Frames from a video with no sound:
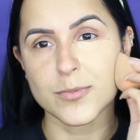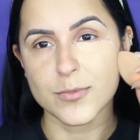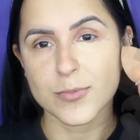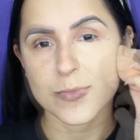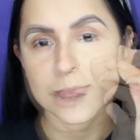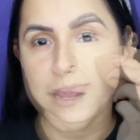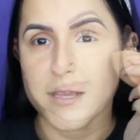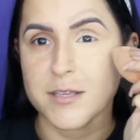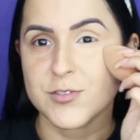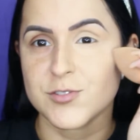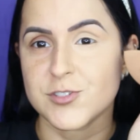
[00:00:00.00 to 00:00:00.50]

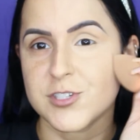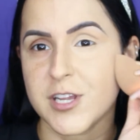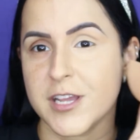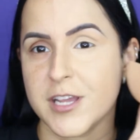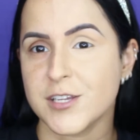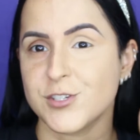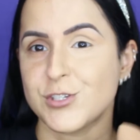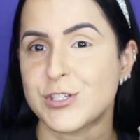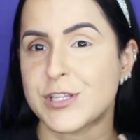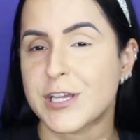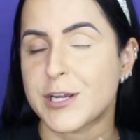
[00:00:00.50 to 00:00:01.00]
Olha isso,
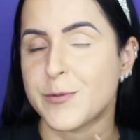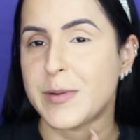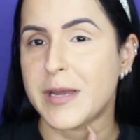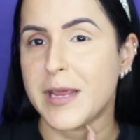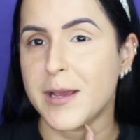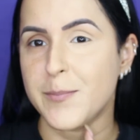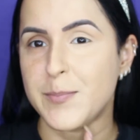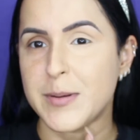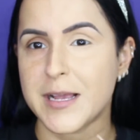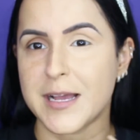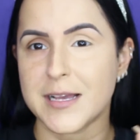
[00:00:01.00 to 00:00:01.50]
gente.
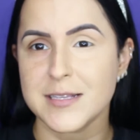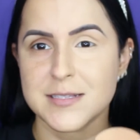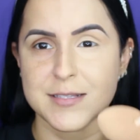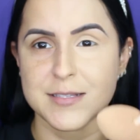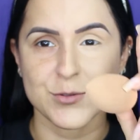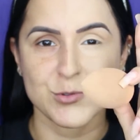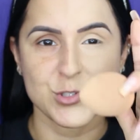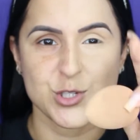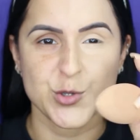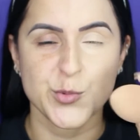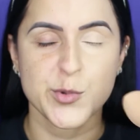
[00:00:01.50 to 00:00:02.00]
Terminei a
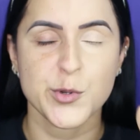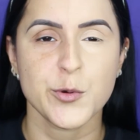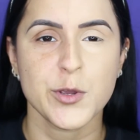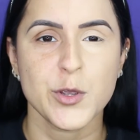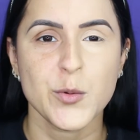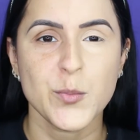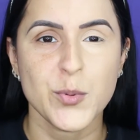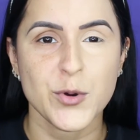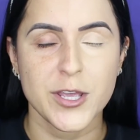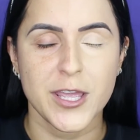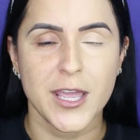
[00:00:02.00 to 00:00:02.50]
aplicação,
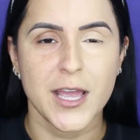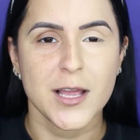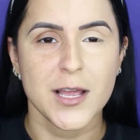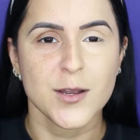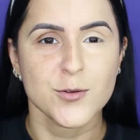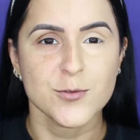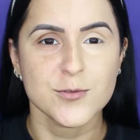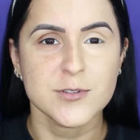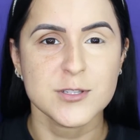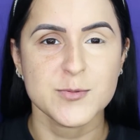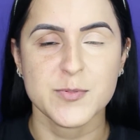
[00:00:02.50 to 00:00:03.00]
diminui um pouquinho a
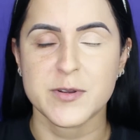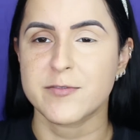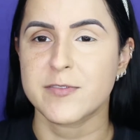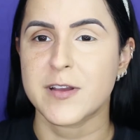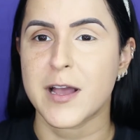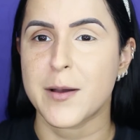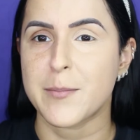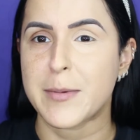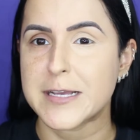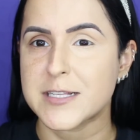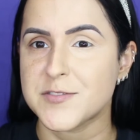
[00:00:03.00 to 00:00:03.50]
luz pra
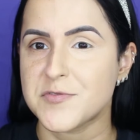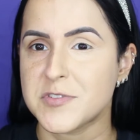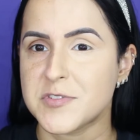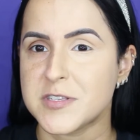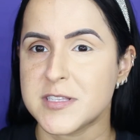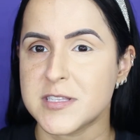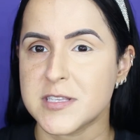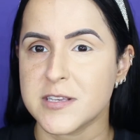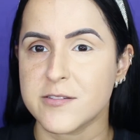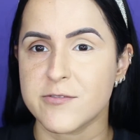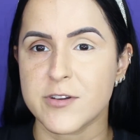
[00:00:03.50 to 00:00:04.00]
ficar mais
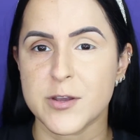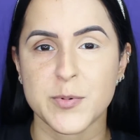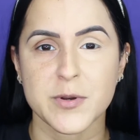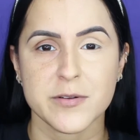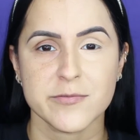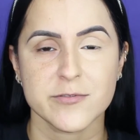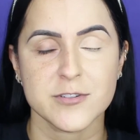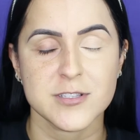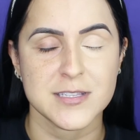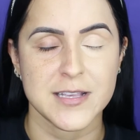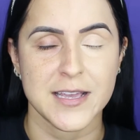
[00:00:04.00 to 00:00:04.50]
visível aí
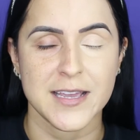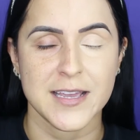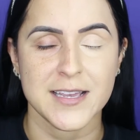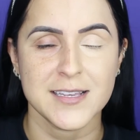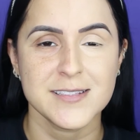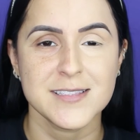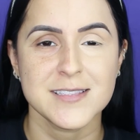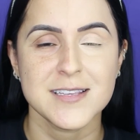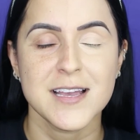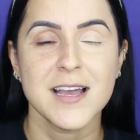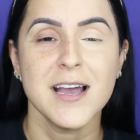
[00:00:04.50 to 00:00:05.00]
pra
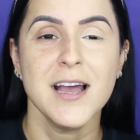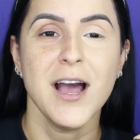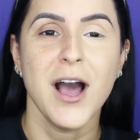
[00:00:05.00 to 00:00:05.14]
vocês.